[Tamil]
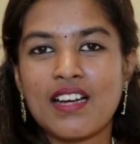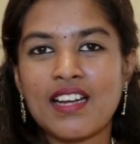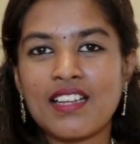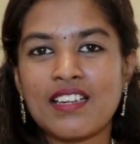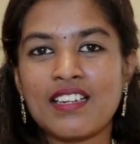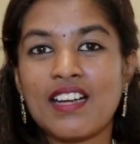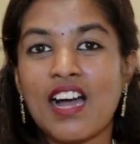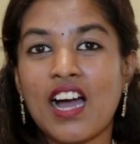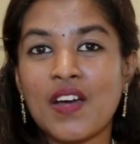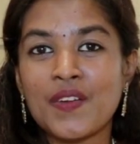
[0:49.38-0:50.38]
ஆனால்
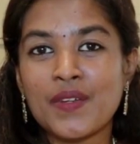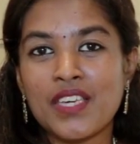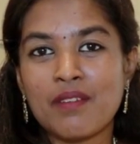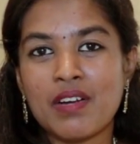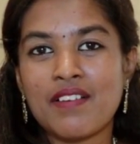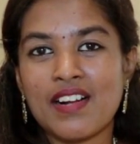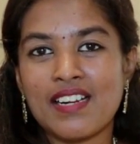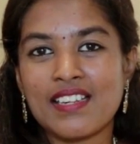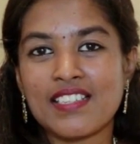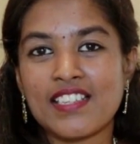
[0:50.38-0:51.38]
ஆரோக்கியமாக
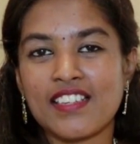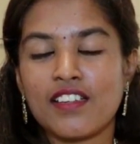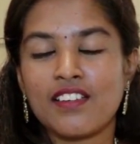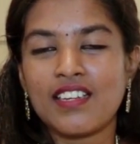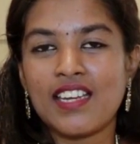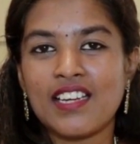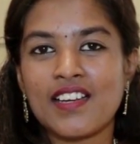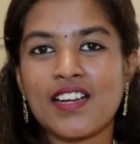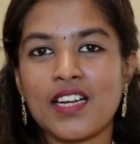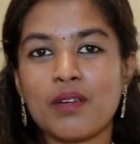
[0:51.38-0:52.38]
வாழ்கிறதுக்கு நீண்ட
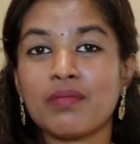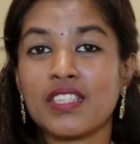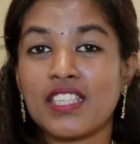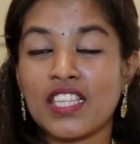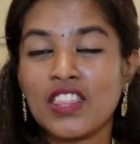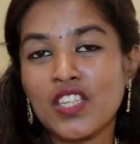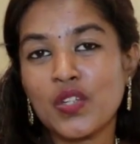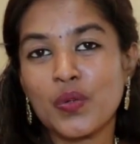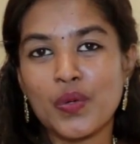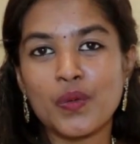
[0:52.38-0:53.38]
காலம் எந்த
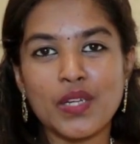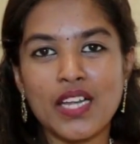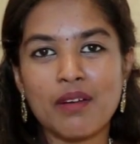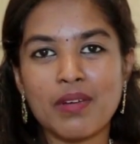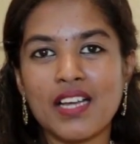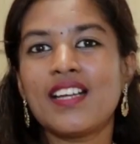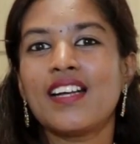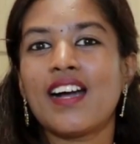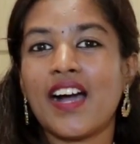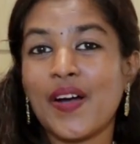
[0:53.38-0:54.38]
நோயும் இல்லாமல்
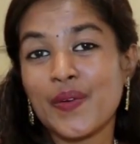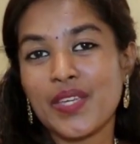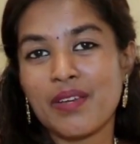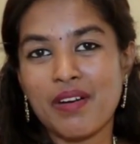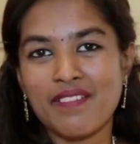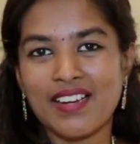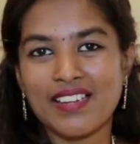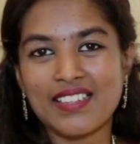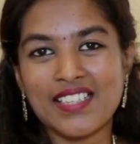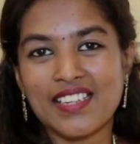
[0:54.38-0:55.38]
ஆரோக்கியமாக
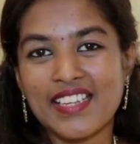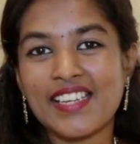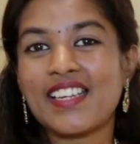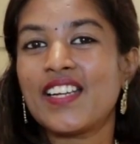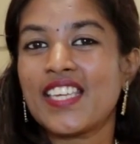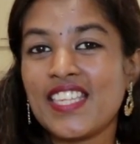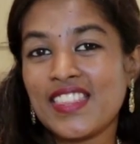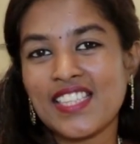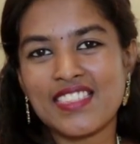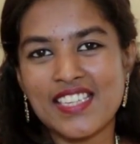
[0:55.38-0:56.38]
வாழ்கிறதுக்கான
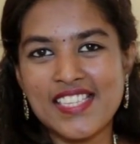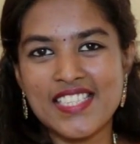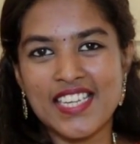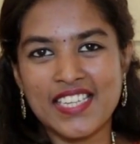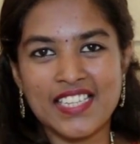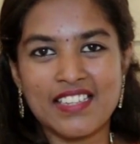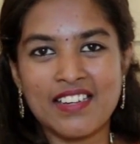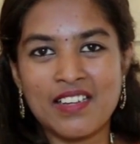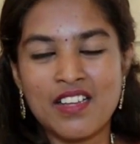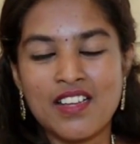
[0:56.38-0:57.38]
இந்த த்ரீ ஜி என்னென்னா